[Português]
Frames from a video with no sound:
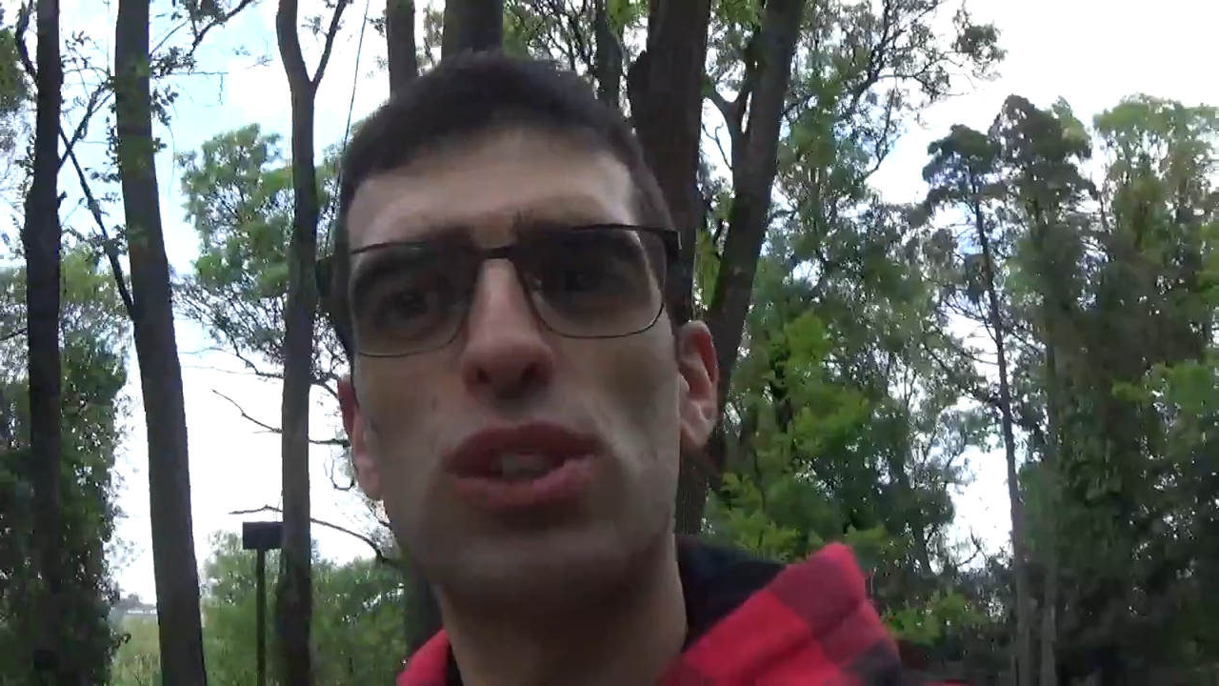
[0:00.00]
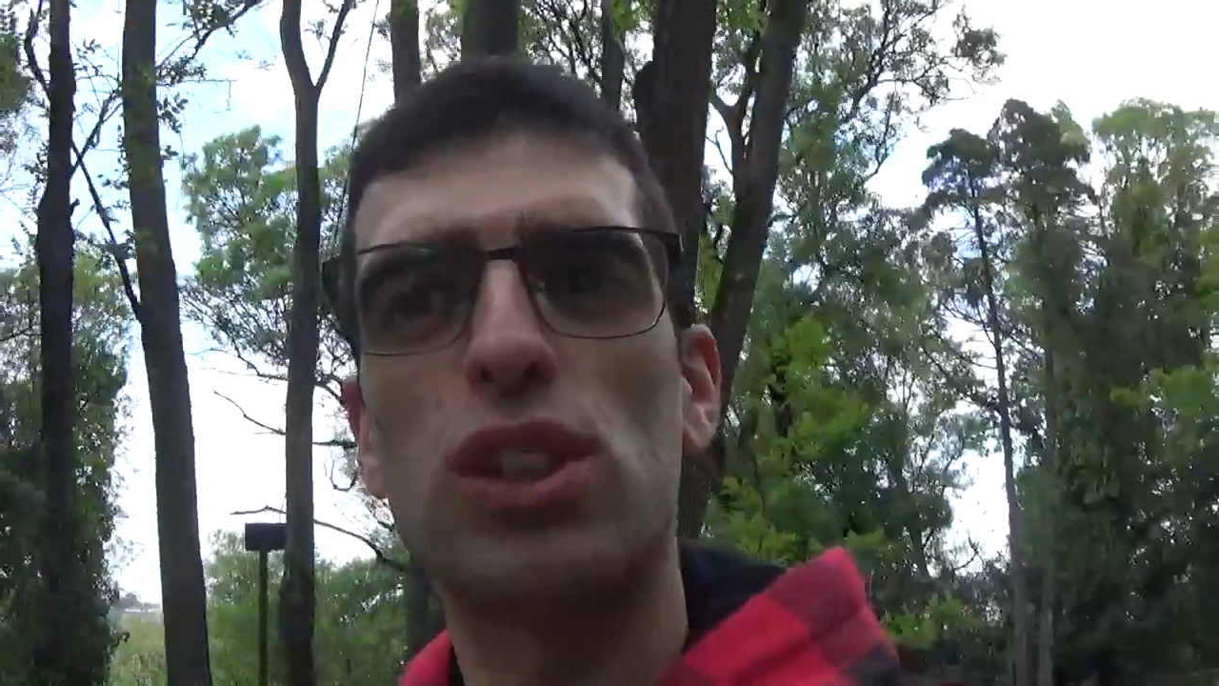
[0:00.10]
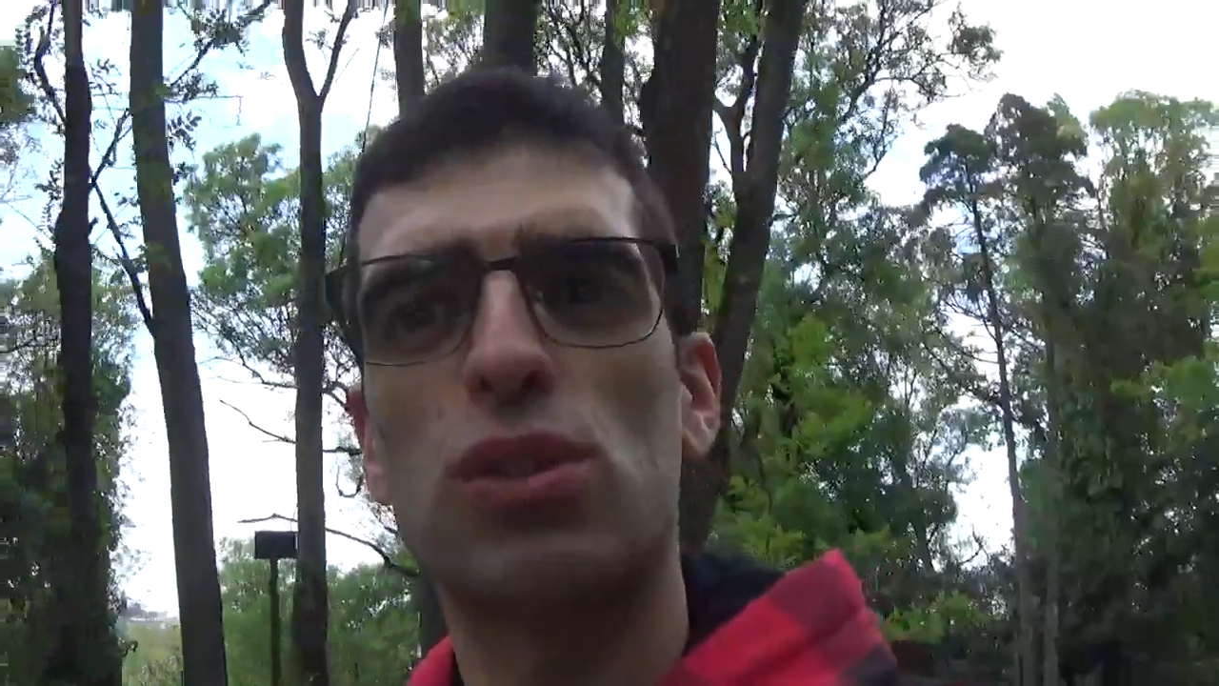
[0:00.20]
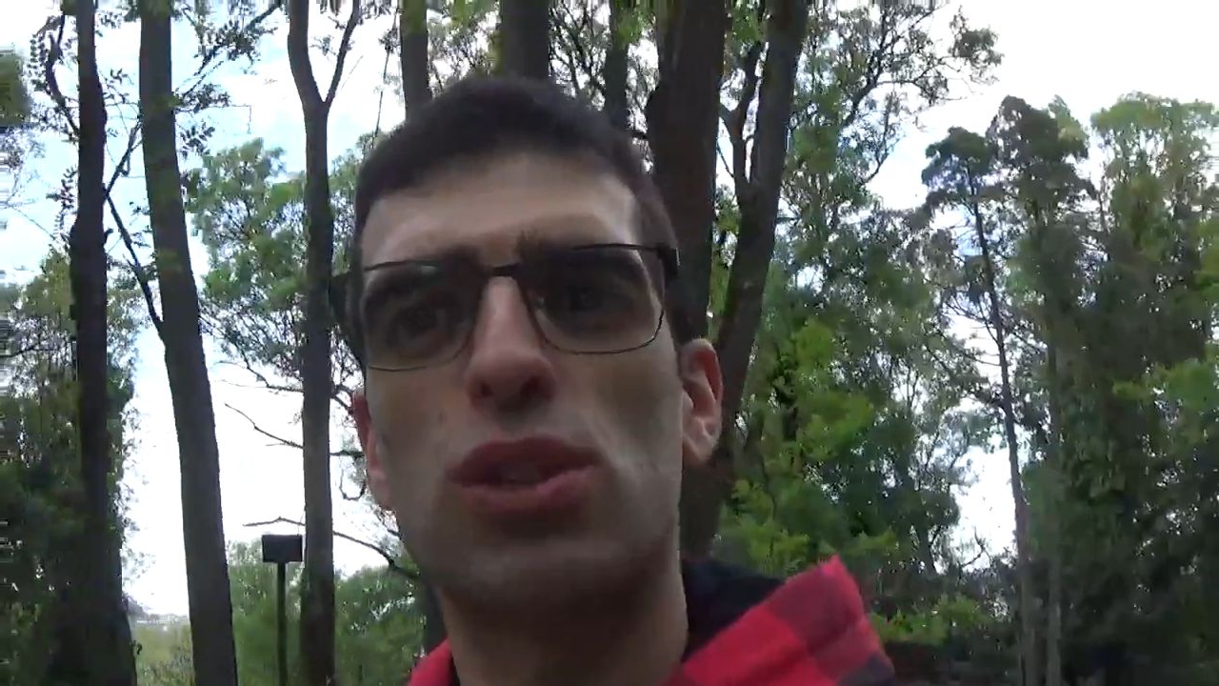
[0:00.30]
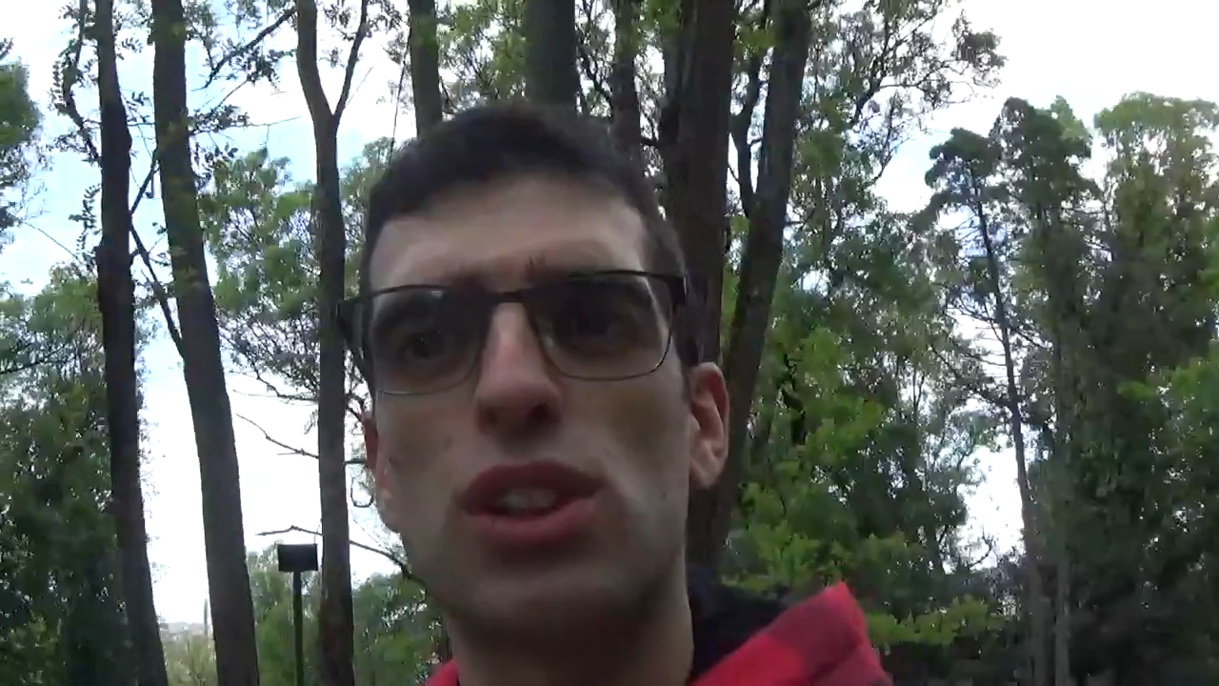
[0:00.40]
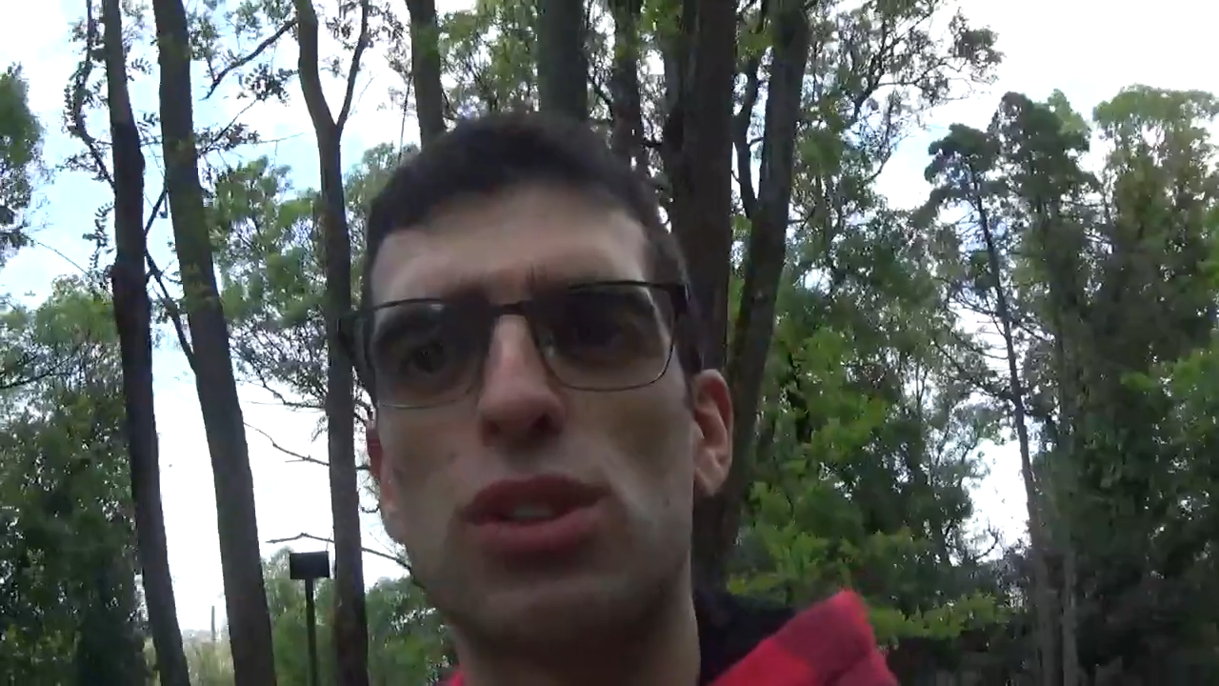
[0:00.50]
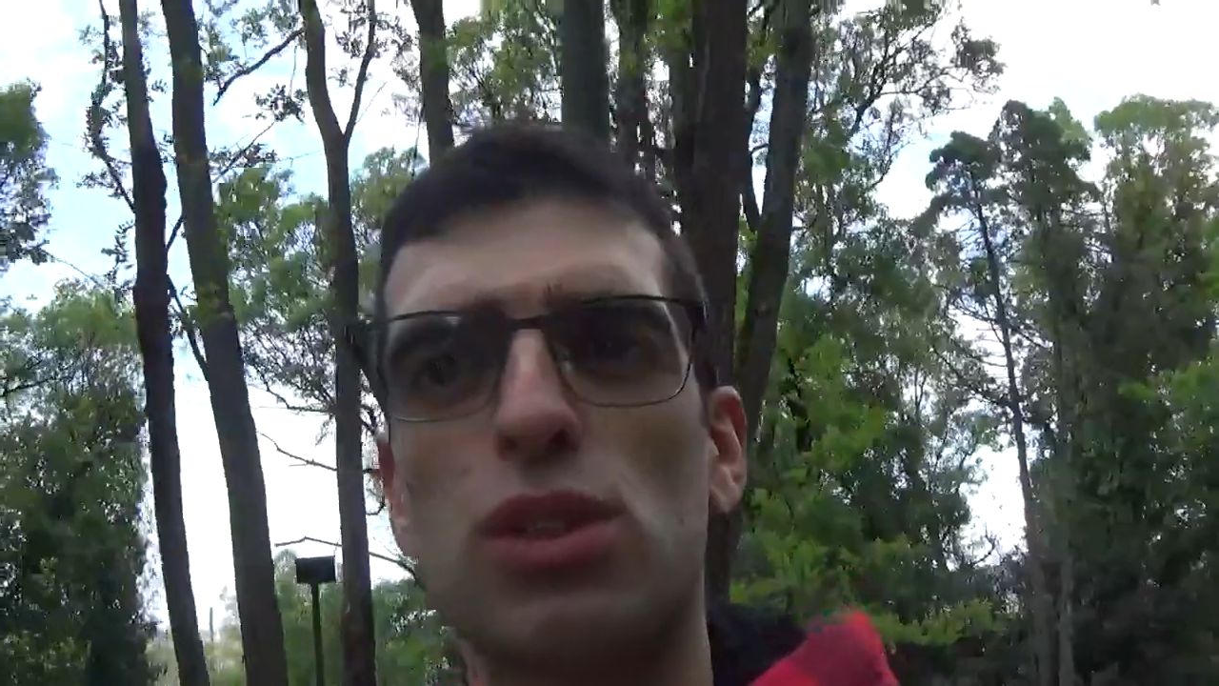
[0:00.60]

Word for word: você acontecer as